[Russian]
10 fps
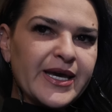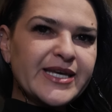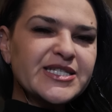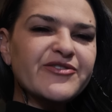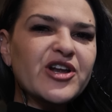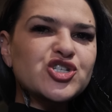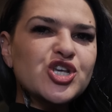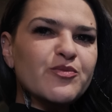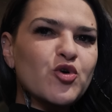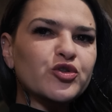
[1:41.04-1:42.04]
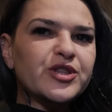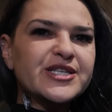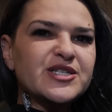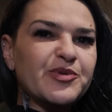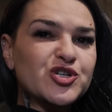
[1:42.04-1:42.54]
Если врачи не могут
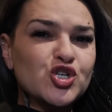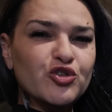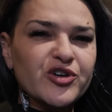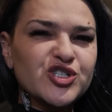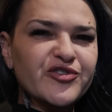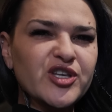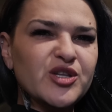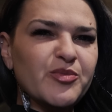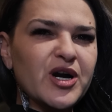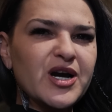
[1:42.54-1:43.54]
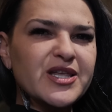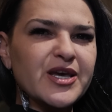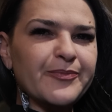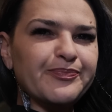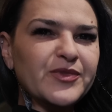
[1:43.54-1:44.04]
найти причину вашего
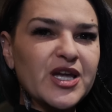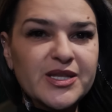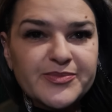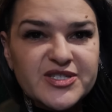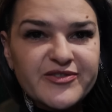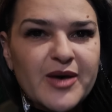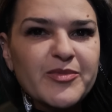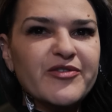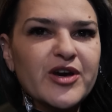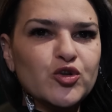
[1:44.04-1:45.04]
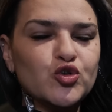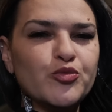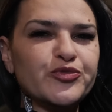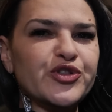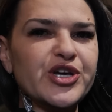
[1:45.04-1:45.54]
недомогания, рядом с вами вянут
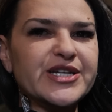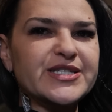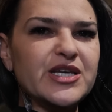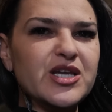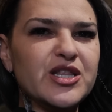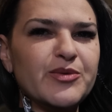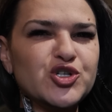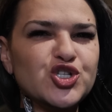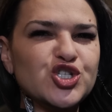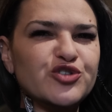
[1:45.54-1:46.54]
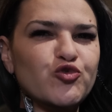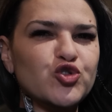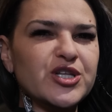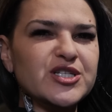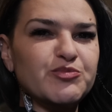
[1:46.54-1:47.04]
комнатные растения, домашние
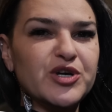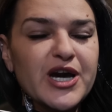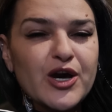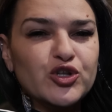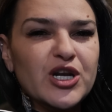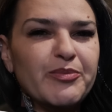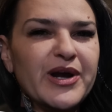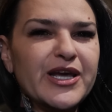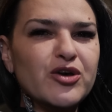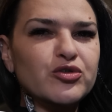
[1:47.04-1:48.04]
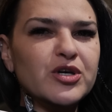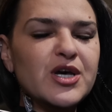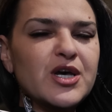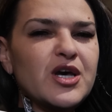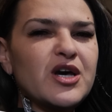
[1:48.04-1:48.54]
животные избегают или болеют,
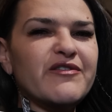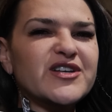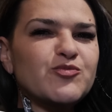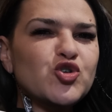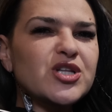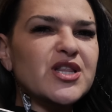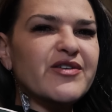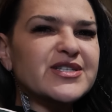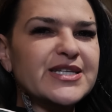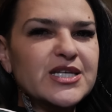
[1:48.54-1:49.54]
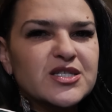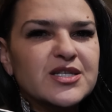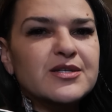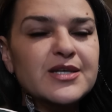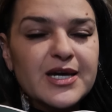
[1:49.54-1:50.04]
возможно, на вас
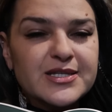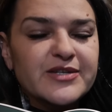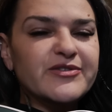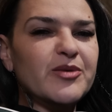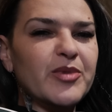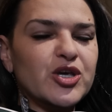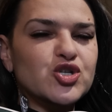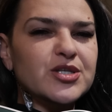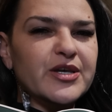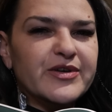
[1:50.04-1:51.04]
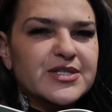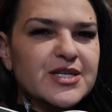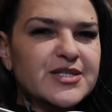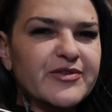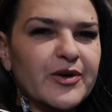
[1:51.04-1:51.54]
есть негативное магическое
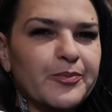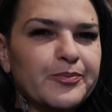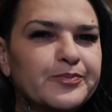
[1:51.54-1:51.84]
воздействие.